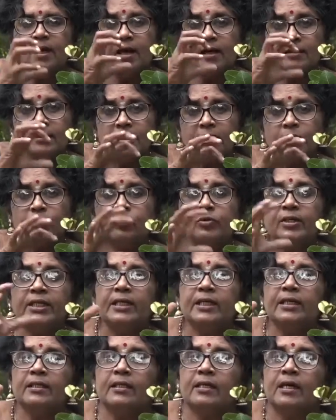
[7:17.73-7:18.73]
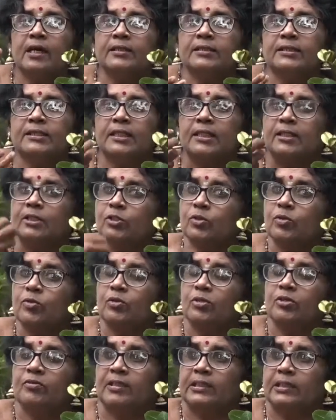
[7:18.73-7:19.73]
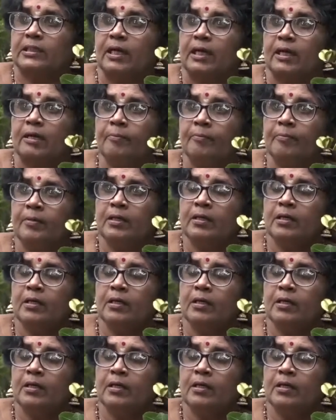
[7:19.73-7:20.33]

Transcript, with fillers: அதை குடிநீர் காய்ச்சி எடுத்துக்கொண்டு வந்தாலும்